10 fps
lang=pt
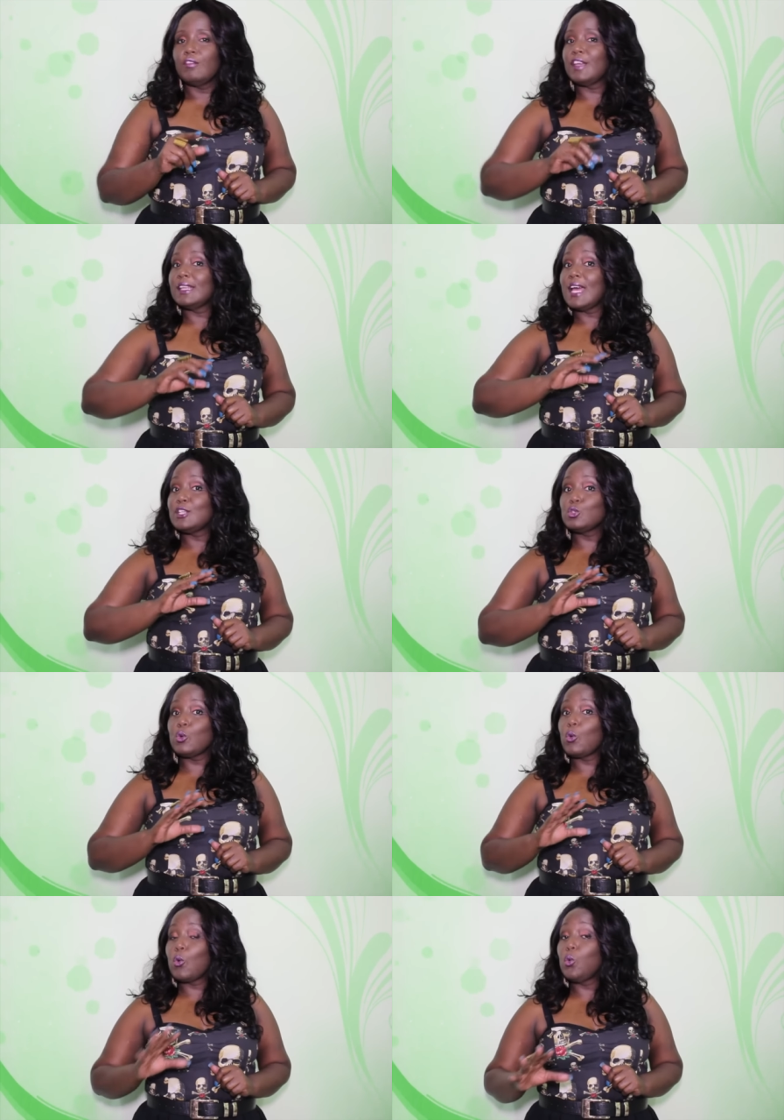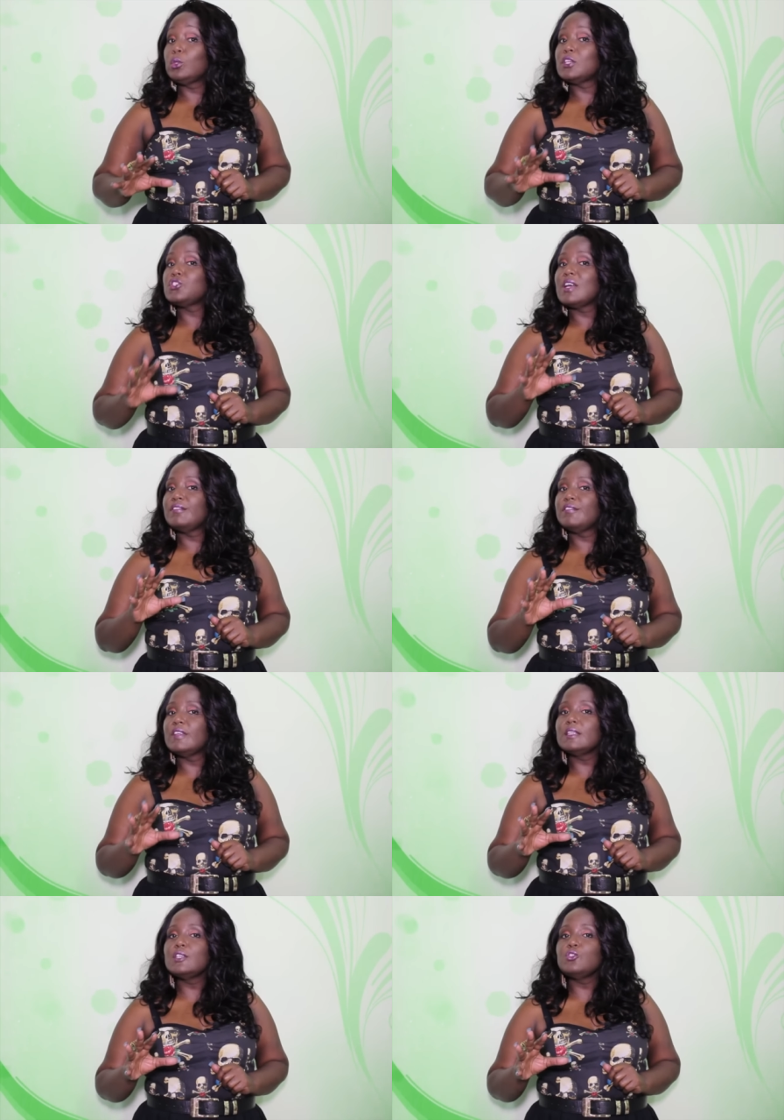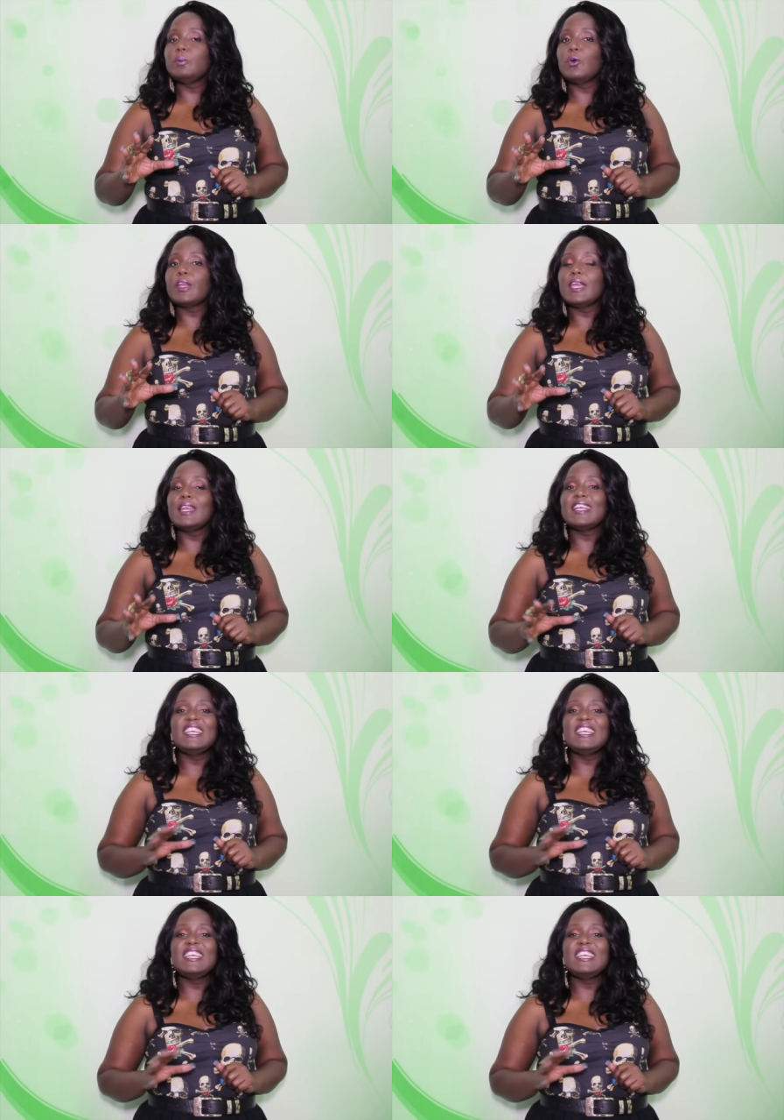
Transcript: verdades ocultas da vida de blogueira